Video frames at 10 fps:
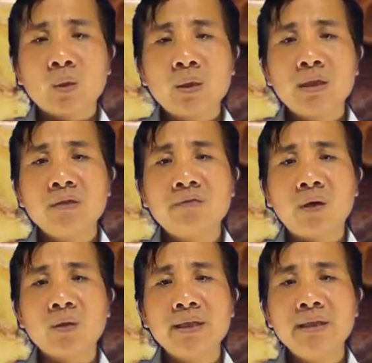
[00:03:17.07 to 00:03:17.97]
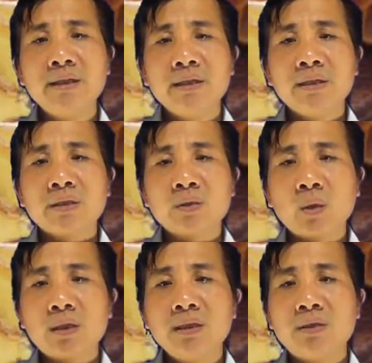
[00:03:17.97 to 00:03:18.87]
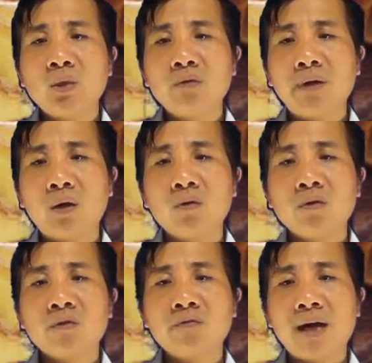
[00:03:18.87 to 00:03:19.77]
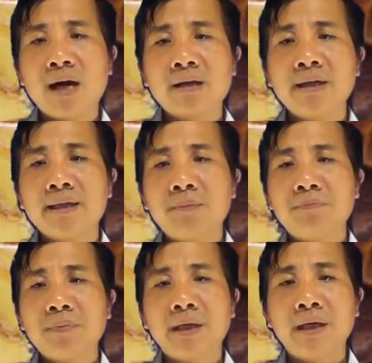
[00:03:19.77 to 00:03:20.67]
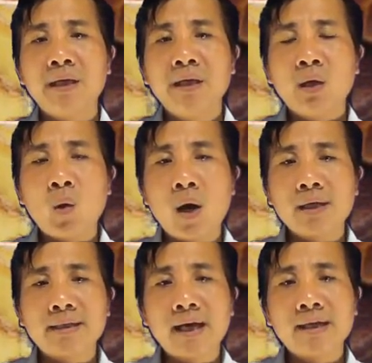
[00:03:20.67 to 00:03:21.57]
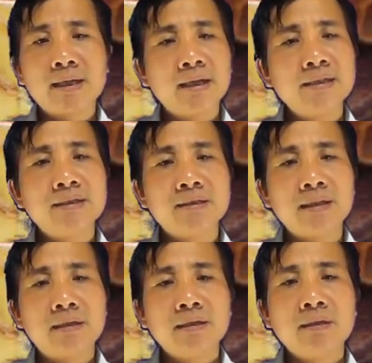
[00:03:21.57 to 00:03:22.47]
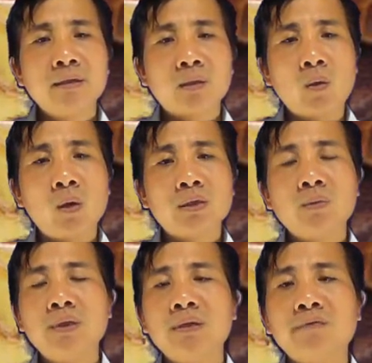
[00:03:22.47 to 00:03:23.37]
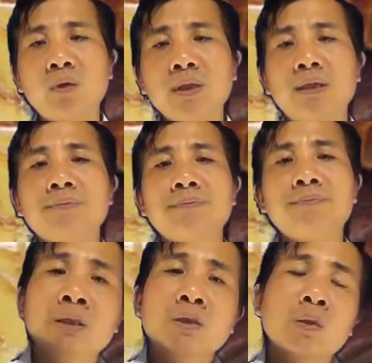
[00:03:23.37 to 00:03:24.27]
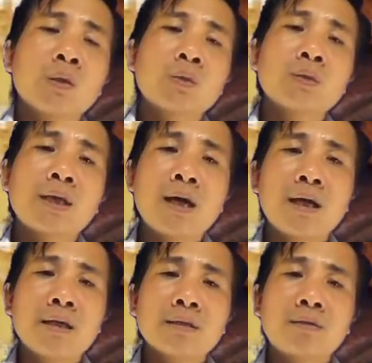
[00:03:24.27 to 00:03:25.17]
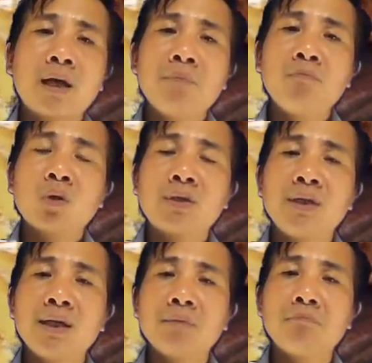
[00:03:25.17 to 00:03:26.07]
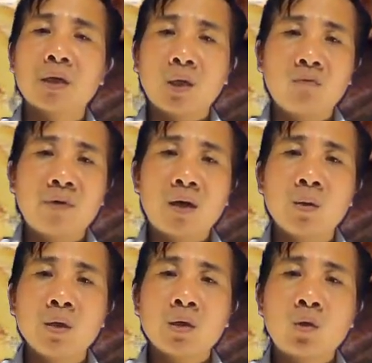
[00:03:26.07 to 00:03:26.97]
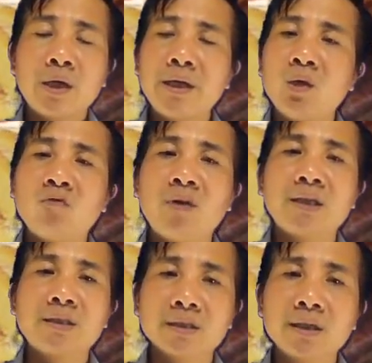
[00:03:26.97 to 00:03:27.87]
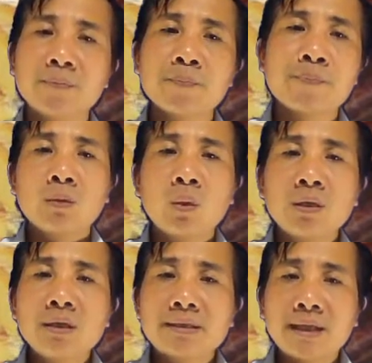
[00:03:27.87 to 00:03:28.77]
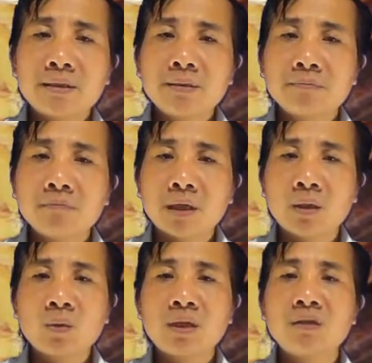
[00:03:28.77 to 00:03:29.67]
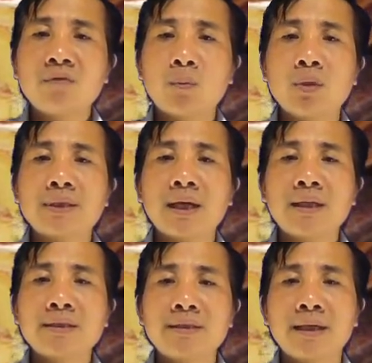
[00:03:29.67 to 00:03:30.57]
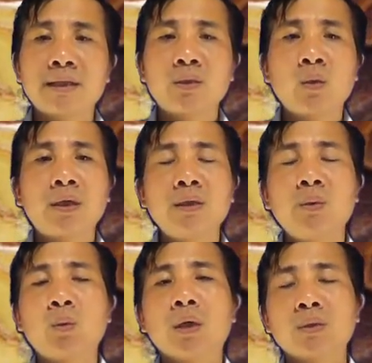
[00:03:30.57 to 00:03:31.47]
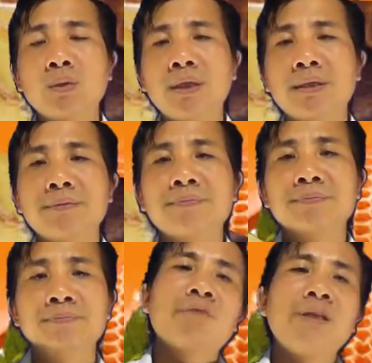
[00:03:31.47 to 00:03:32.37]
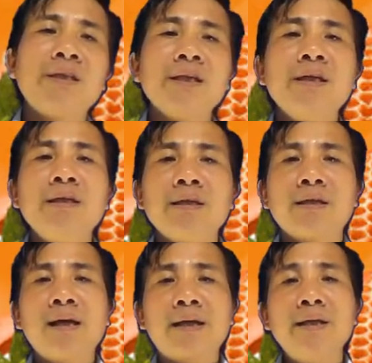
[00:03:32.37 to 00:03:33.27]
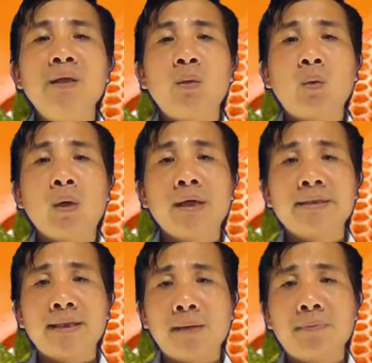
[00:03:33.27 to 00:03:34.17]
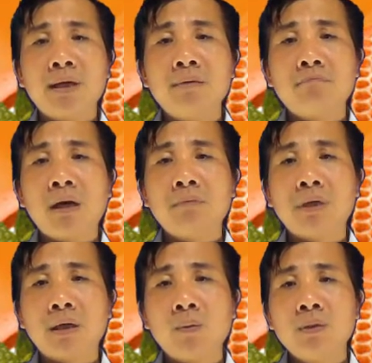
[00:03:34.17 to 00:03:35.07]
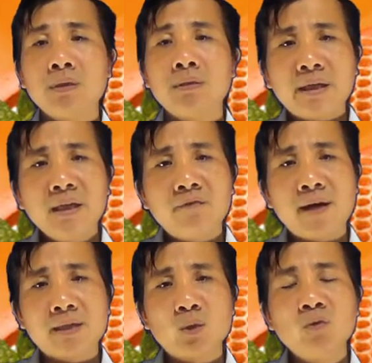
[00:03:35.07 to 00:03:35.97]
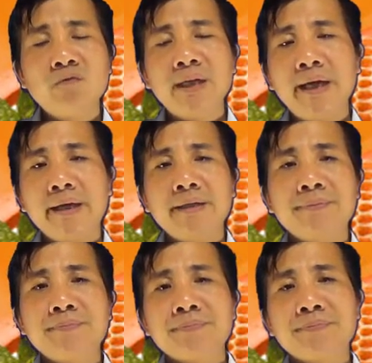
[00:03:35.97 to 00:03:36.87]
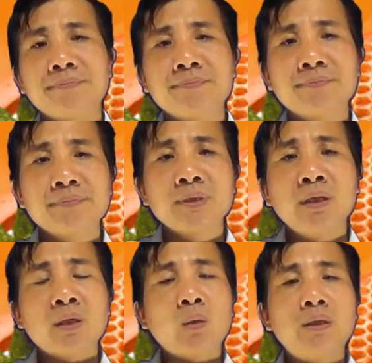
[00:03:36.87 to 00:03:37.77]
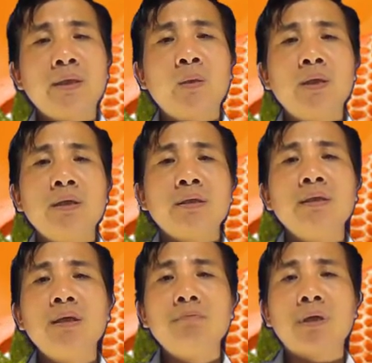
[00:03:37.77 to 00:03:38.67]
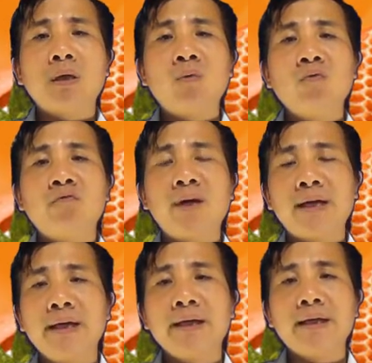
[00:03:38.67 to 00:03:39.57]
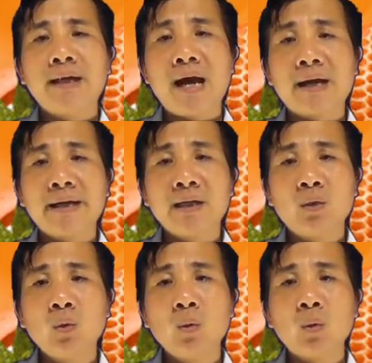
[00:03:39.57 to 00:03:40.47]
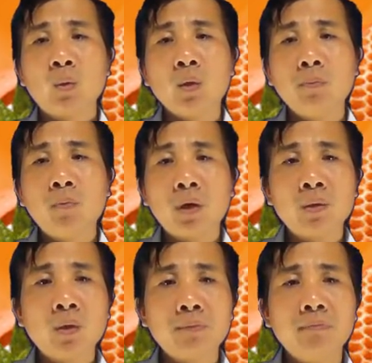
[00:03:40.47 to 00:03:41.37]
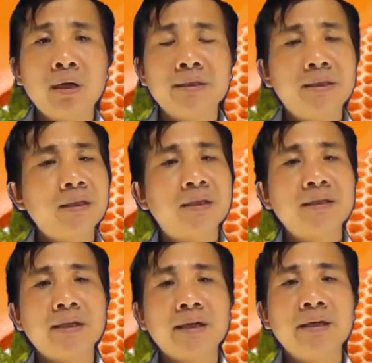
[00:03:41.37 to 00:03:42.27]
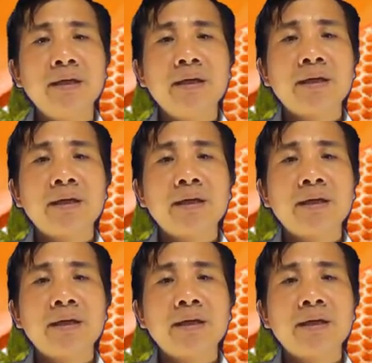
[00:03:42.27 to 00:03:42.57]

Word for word: Cho gừng vào ly, rót nước sôi vào và đậy nắp để hòa tan các cái dưỡng chất có trong gừng vào nước. Sau đó chúng ta thêm một thìa mật ong vào, khuấy đều và thưởng thức. Uống nước chanh, mật ong gừng vào buổi sáng sẽ cho cái hiệu quả tốt nhất. Và thứ tư là cái hiệu quả giảm cân bằng mật ong khi pha chung với nghệ. Có thể nói, nước mật ong pha nghệ là kẻ thù của mọi loại mỡ trên cơ thể.